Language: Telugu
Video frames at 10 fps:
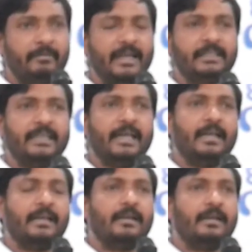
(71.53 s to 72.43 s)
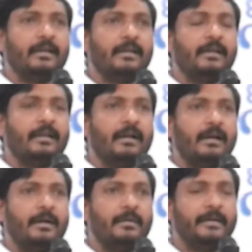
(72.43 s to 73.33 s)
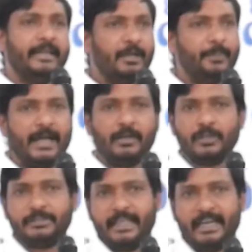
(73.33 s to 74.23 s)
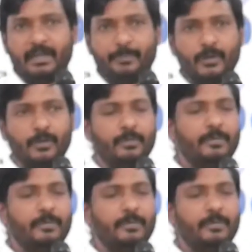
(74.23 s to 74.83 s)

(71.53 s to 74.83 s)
ఎవరైతే నేను పార్టీలో చేరేటప్పుడు